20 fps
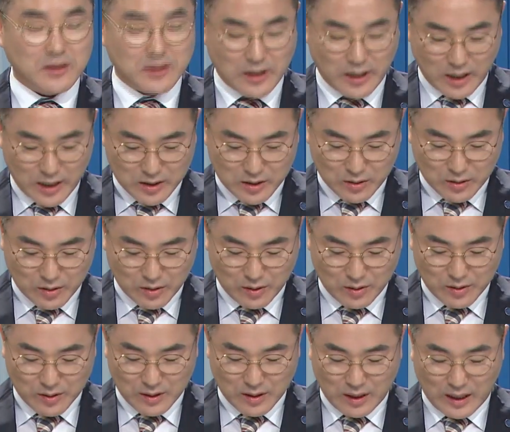전
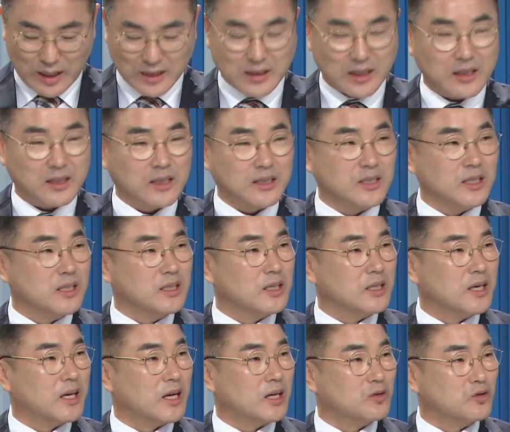세계적으로 가장 권위
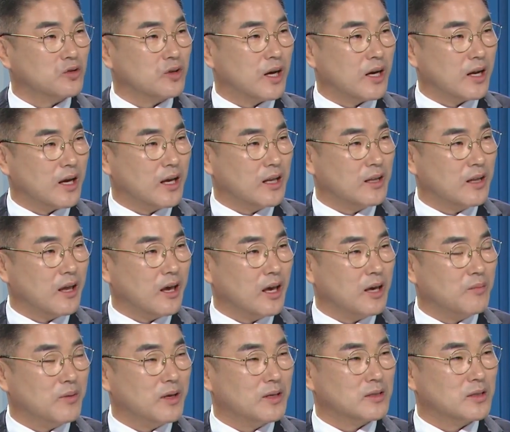있는 기관 중 하나인
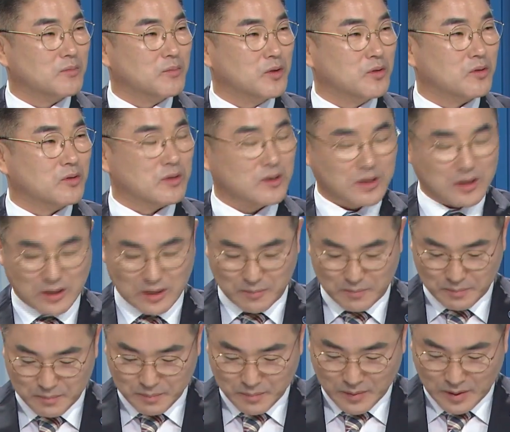예. ABS 미국
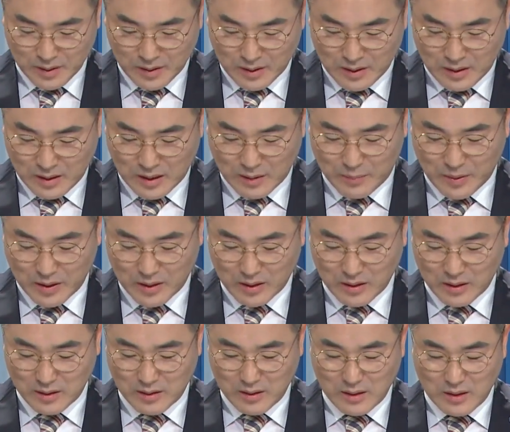선급
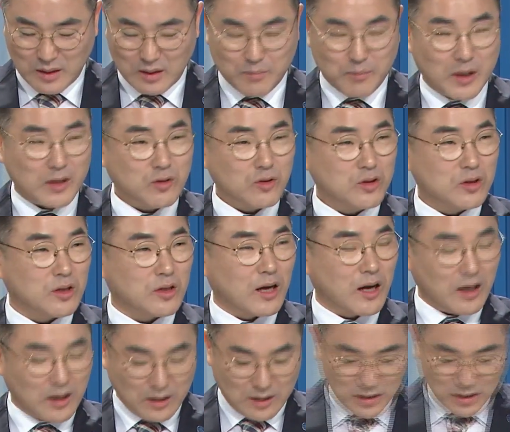협회는
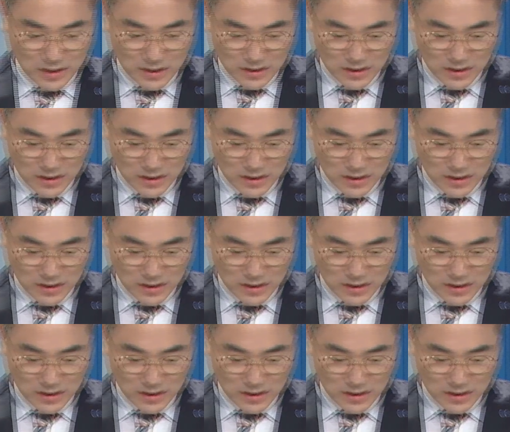발주처가